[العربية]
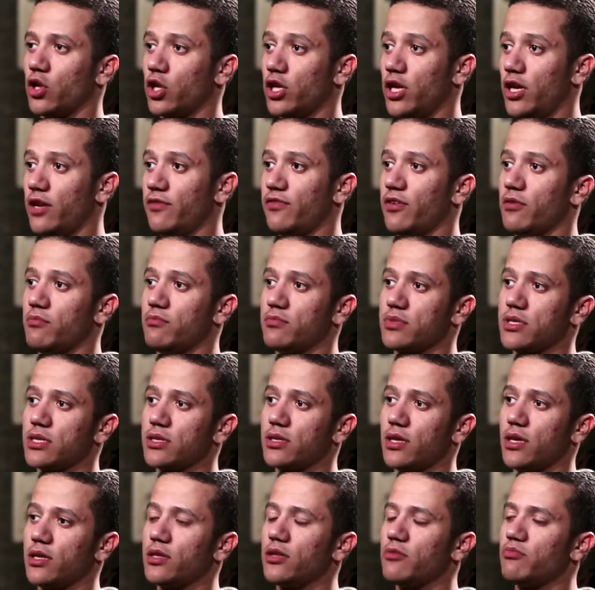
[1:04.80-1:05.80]
ضليع الفم
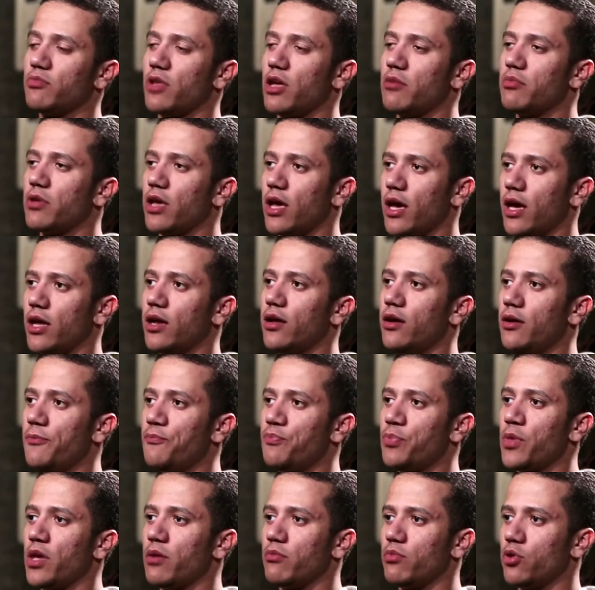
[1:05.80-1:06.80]
سيدنا هند بن ابي هاله
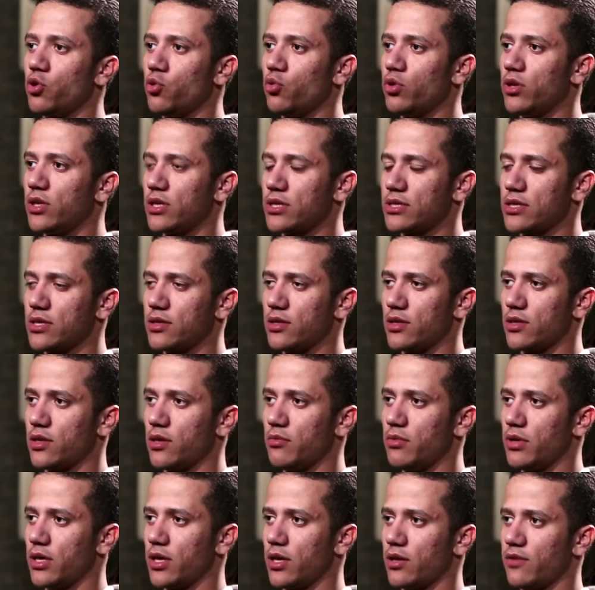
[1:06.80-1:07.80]
بيقول ان سيدنا
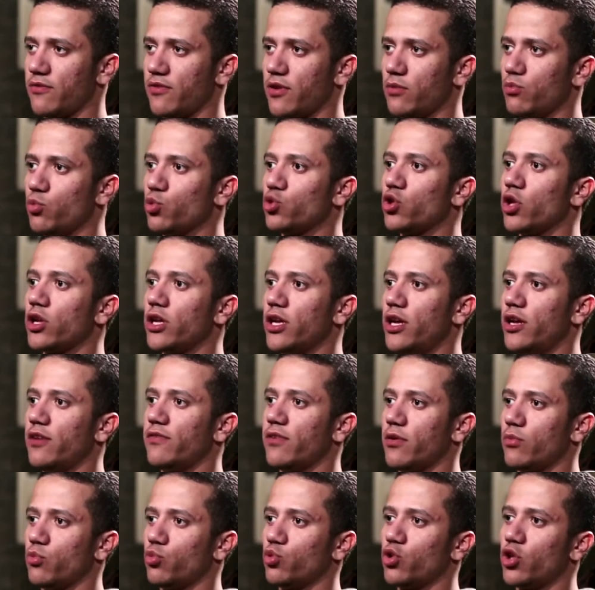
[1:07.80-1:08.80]
النبي كان فمه ضليع
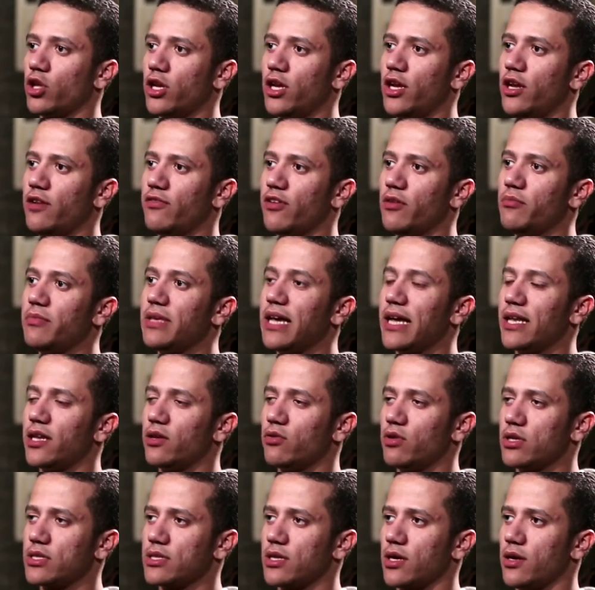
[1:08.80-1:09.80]
الفم وضليع الفم
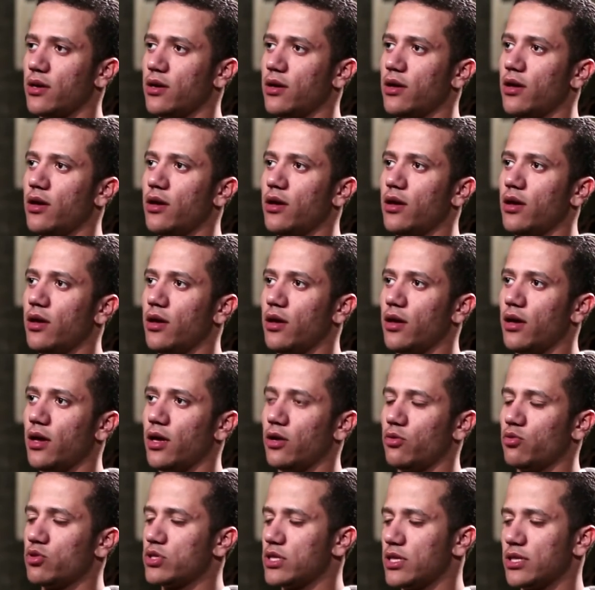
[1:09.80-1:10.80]
يعني واسع
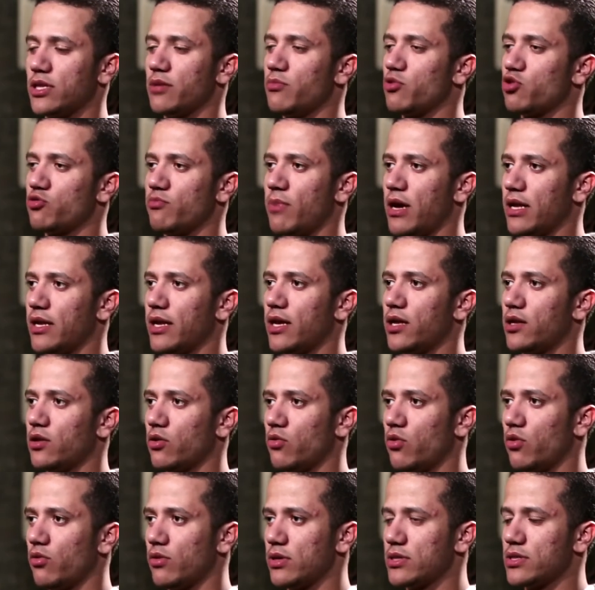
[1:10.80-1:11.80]
آه، الوسع ده مش معناها ان
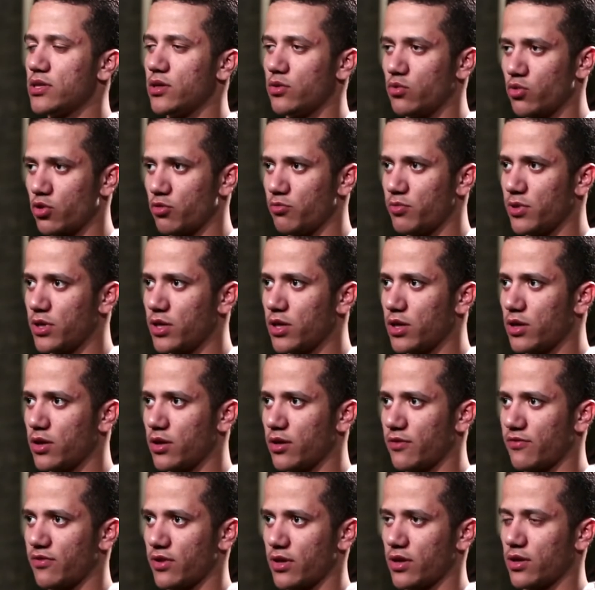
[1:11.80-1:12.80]
هو واسع
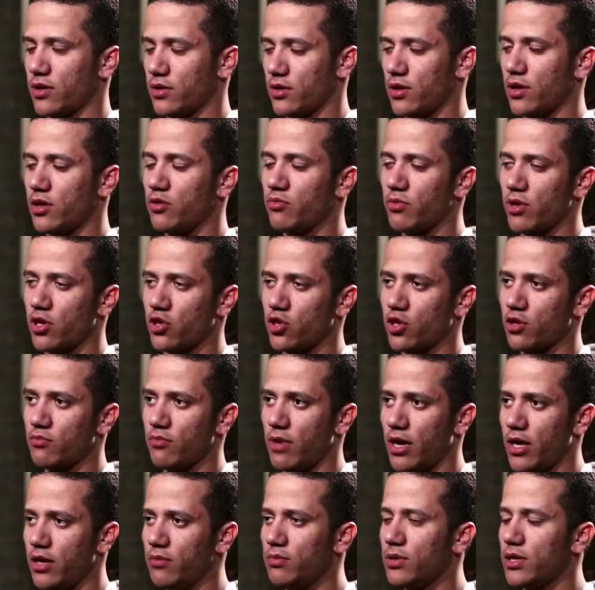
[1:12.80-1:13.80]
وكبير فده يبقى شيء
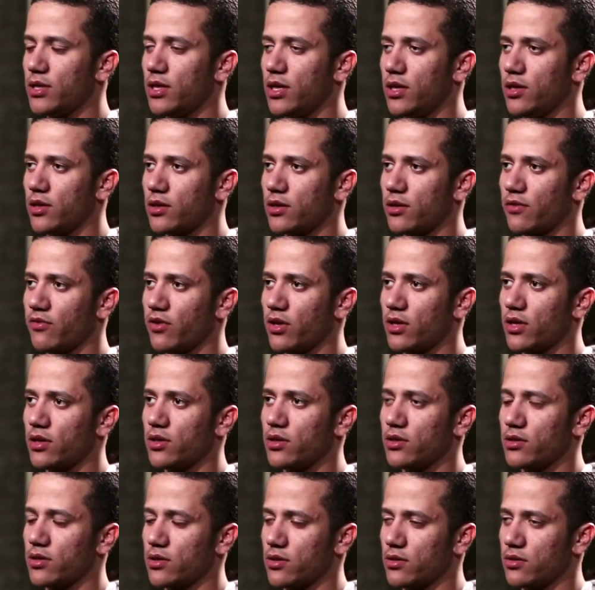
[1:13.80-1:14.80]
معيب لان احنا اتفقنا
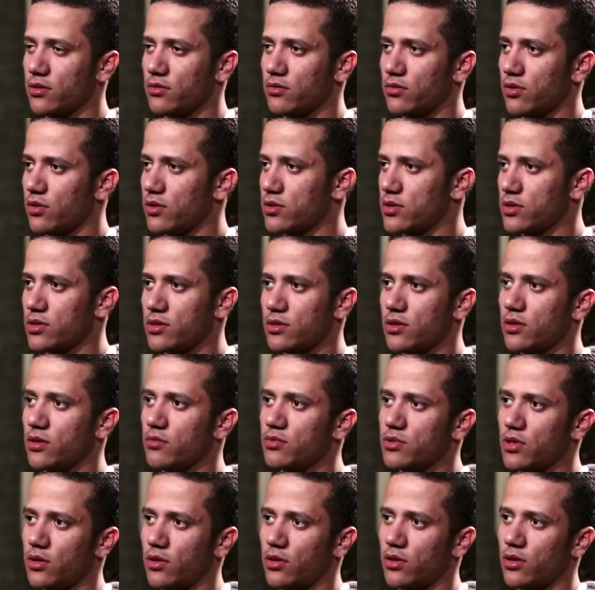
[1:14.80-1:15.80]
ان راس سيدنا
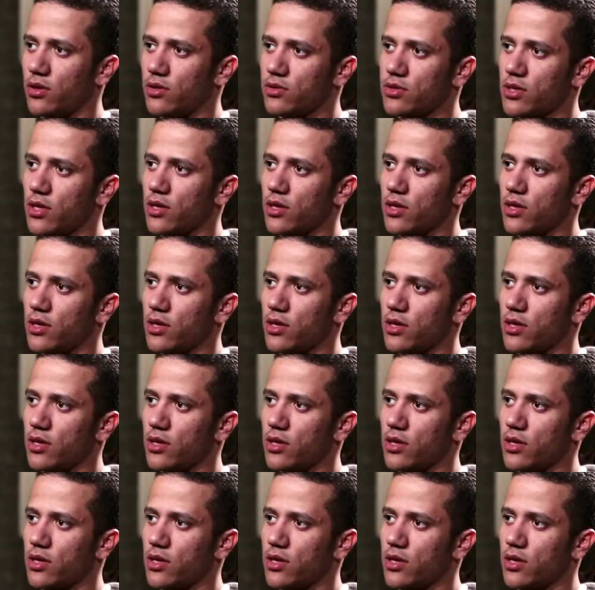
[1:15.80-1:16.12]
النبي صلى الله عليه